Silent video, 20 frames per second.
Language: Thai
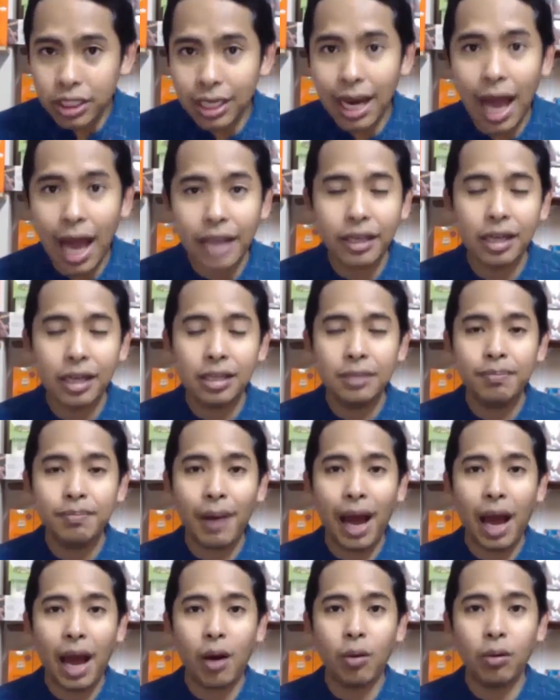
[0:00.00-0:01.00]
เชื้อราเยอะหรือเป
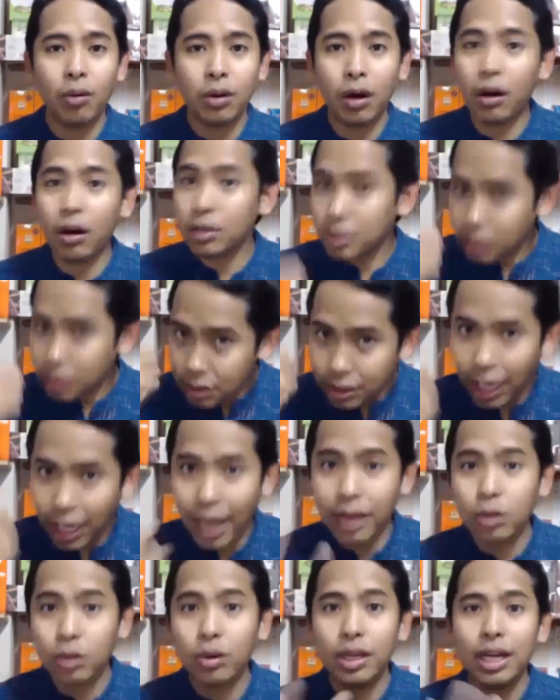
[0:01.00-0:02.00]
ล่า ก็ใช้
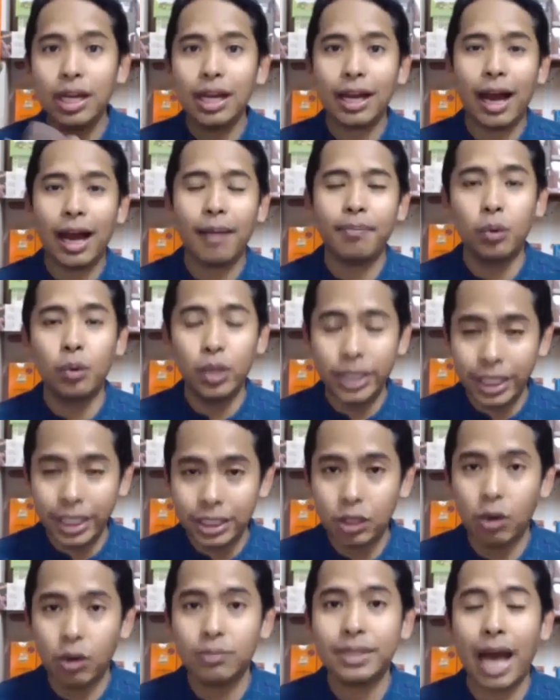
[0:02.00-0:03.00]
ตัวนี้เลยครับปุ๋ยเจ
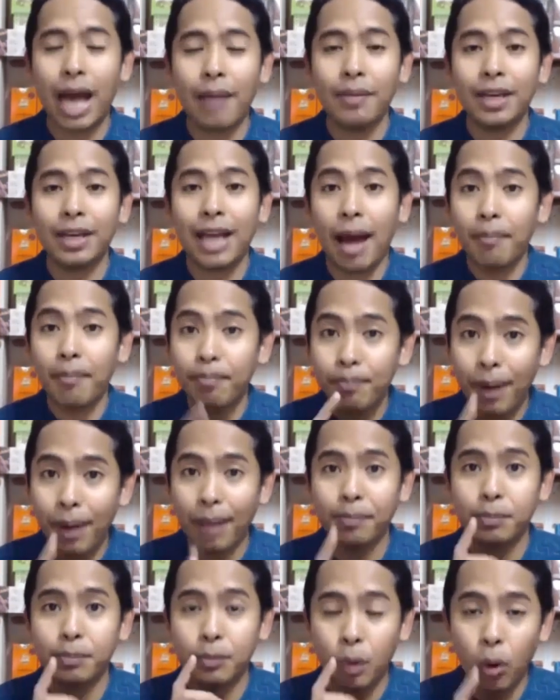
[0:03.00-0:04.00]
ซีโอมสามในการป
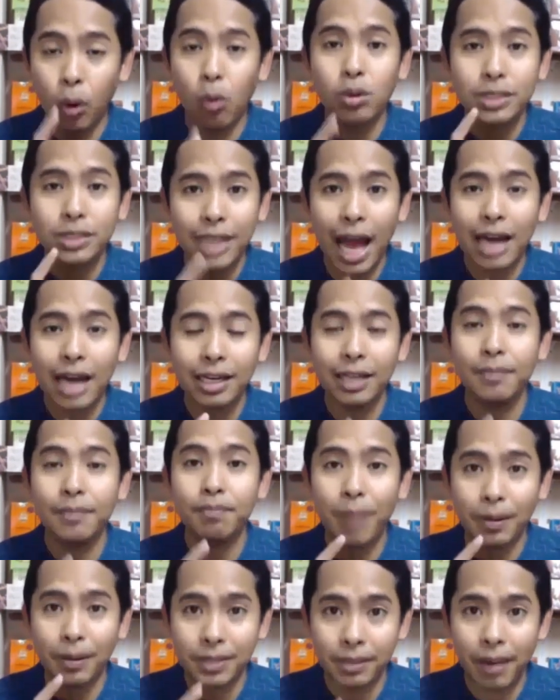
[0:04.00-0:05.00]
รับโครงสร้างดิน
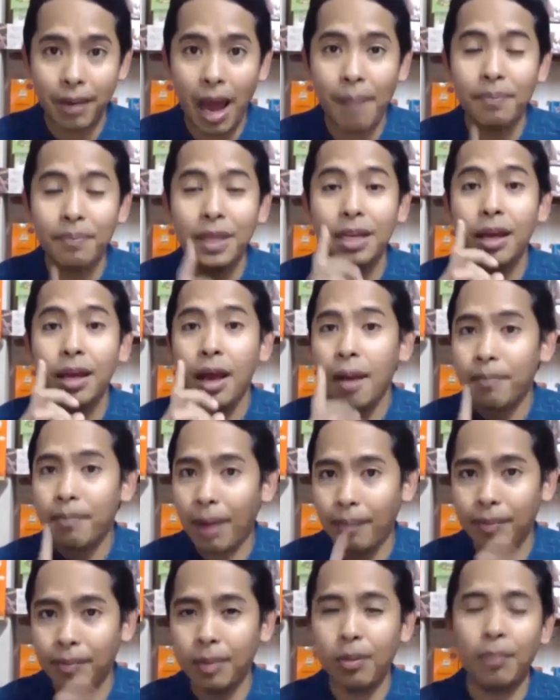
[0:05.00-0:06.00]
ปรับสภาพดิน ป
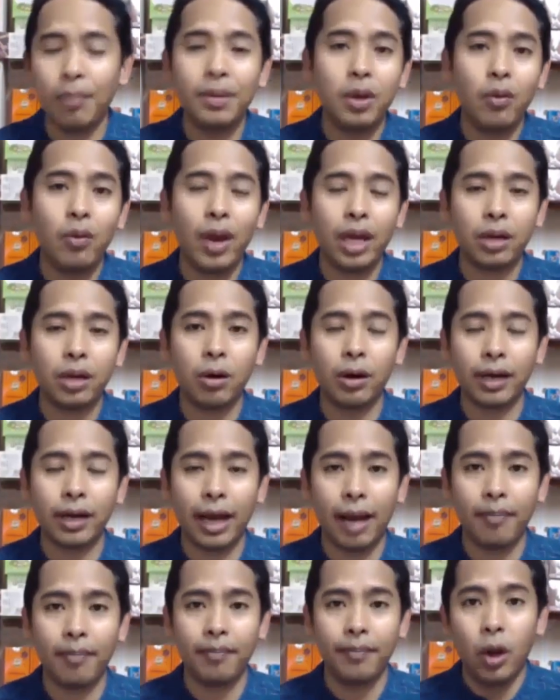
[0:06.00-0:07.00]
รับระบบนิเวศก่อน
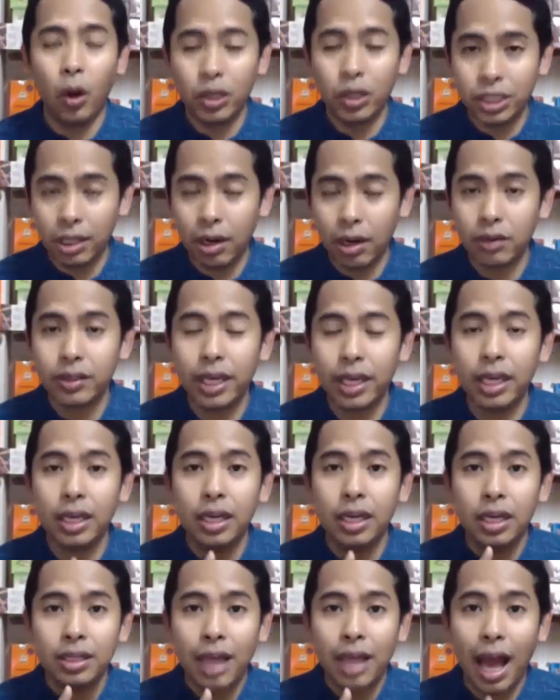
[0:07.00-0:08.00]
ครับ โดยเชิงยิ่ง
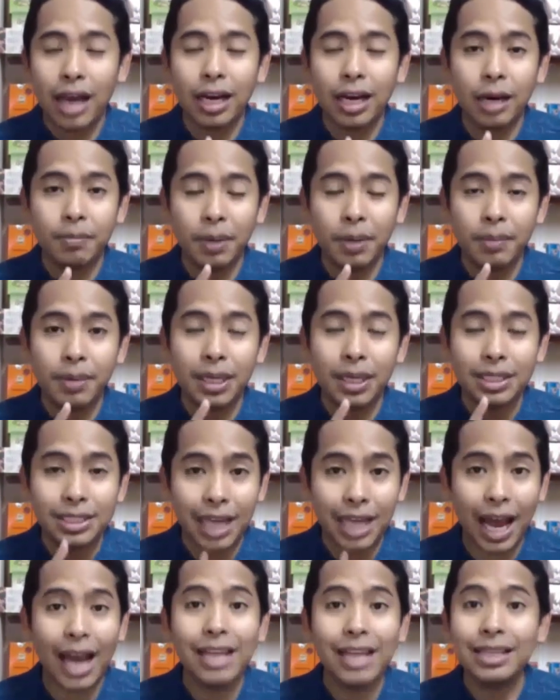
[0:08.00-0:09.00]
ถ้าเกิดเพื่อนๆ
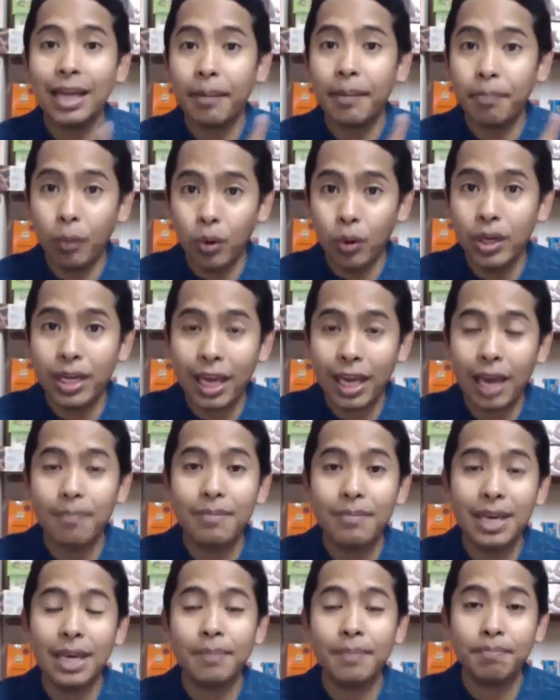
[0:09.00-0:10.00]
ใช้แต่ปุ๋ยเค
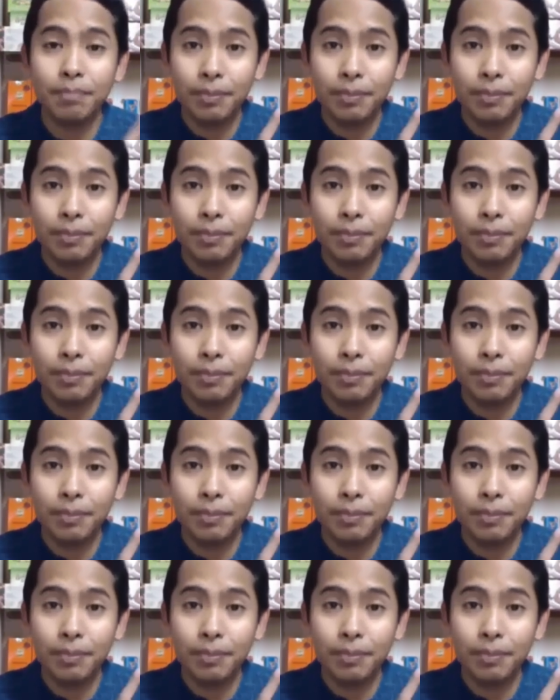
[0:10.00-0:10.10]
มี